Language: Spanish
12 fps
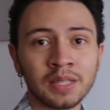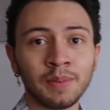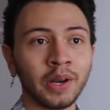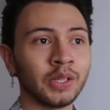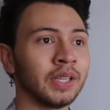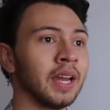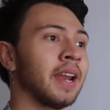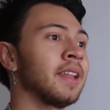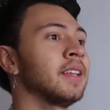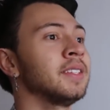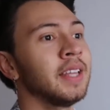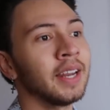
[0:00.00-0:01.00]
las manos de
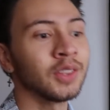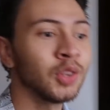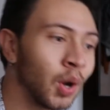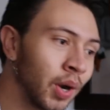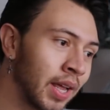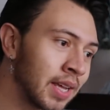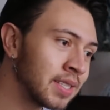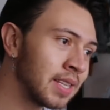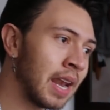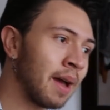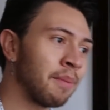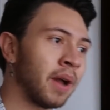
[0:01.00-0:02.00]
grandes directores,
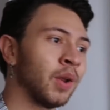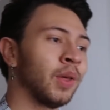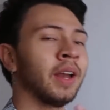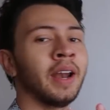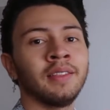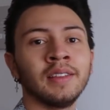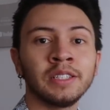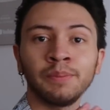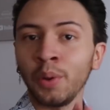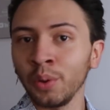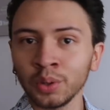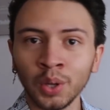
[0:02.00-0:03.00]
de la mano de grandes
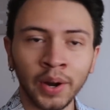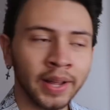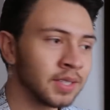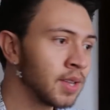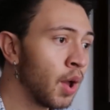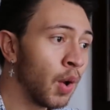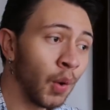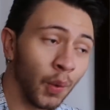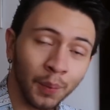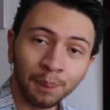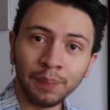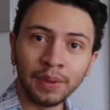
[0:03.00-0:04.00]
productores,
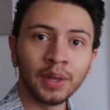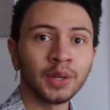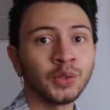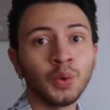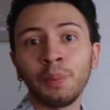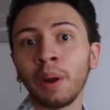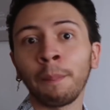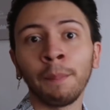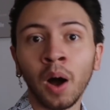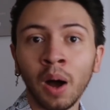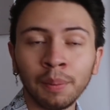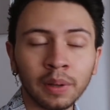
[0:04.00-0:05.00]
un video super
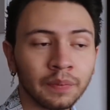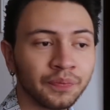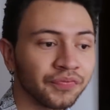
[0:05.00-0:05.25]
pop